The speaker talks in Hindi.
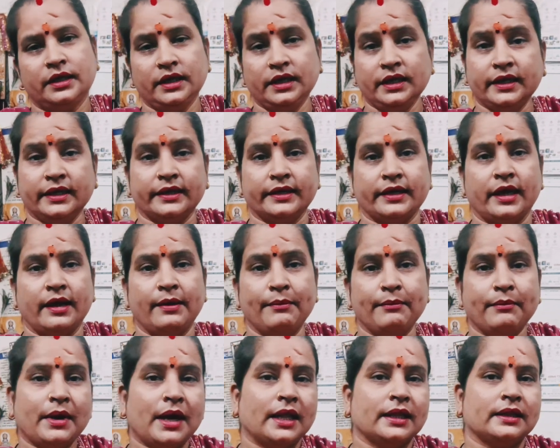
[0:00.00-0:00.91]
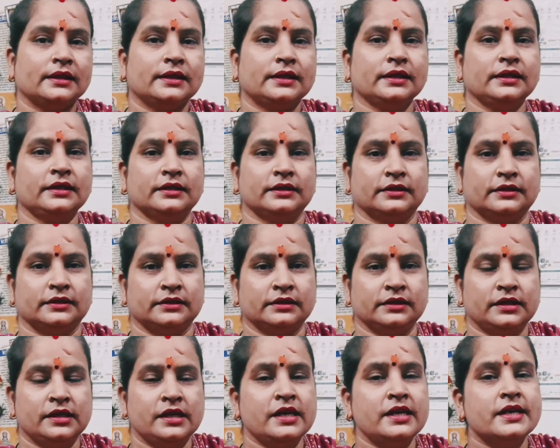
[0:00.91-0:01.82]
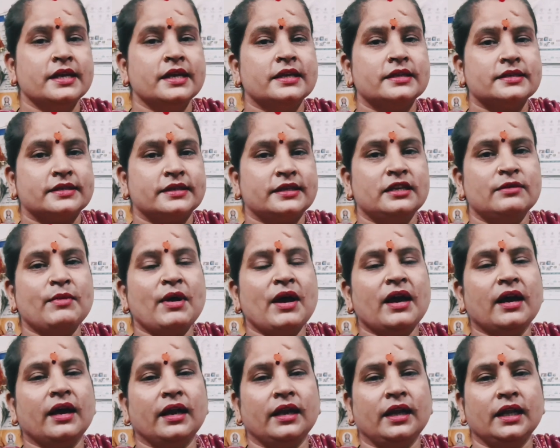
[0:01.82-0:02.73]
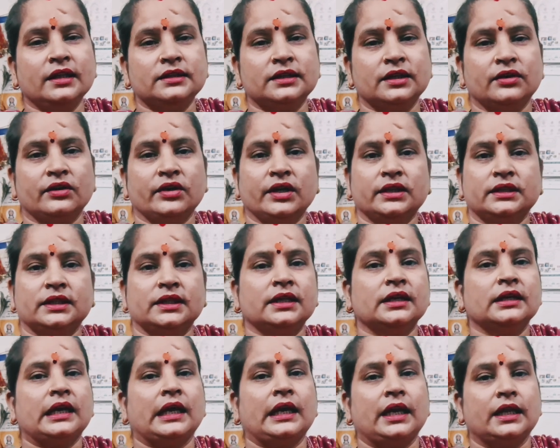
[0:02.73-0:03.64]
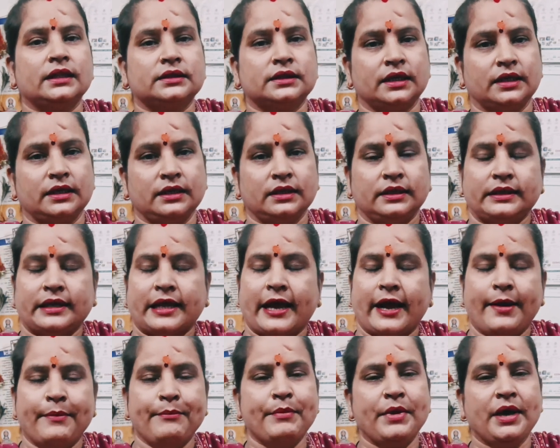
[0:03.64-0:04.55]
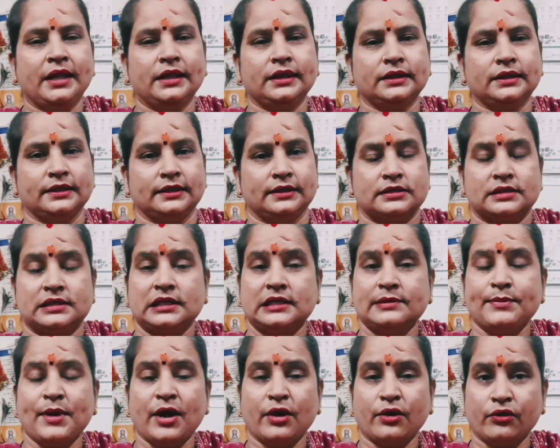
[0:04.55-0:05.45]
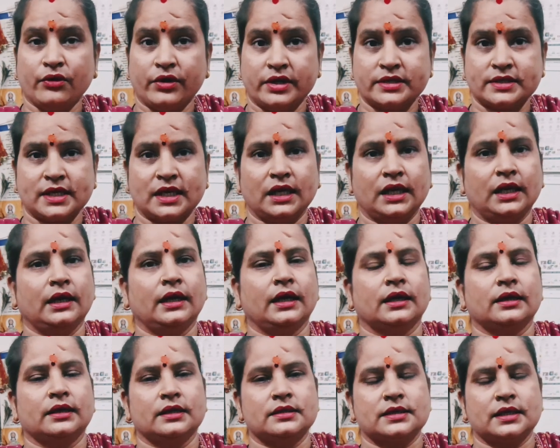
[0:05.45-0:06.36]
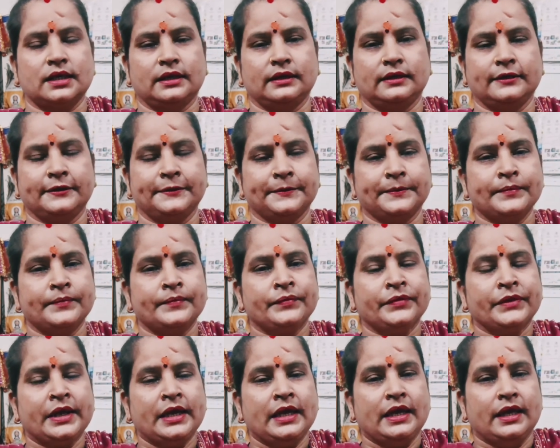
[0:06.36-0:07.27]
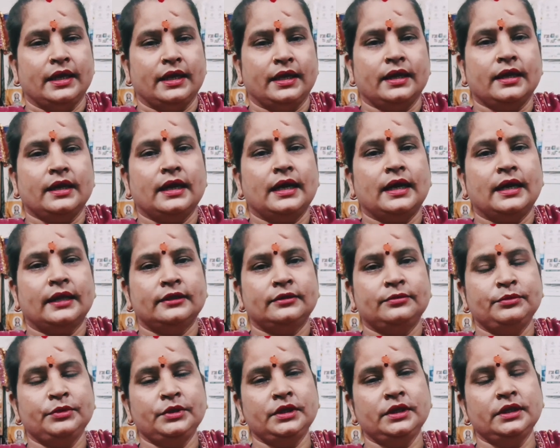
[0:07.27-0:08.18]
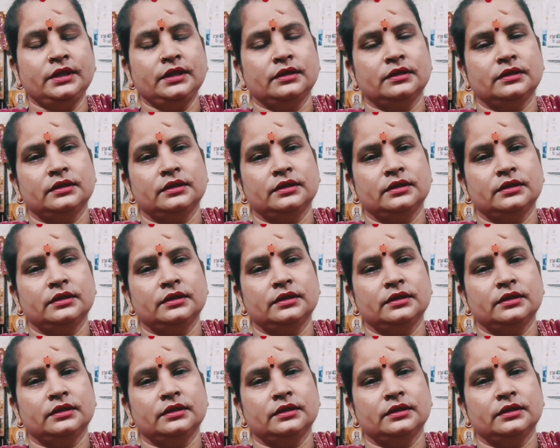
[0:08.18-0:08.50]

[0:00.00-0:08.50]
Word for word: ठीक है हम मानते हैं सीमा गलत औरत है गलत करी है हम मानते हैं सीमा को ऐसा नहीं करना चाहिए एक आदमी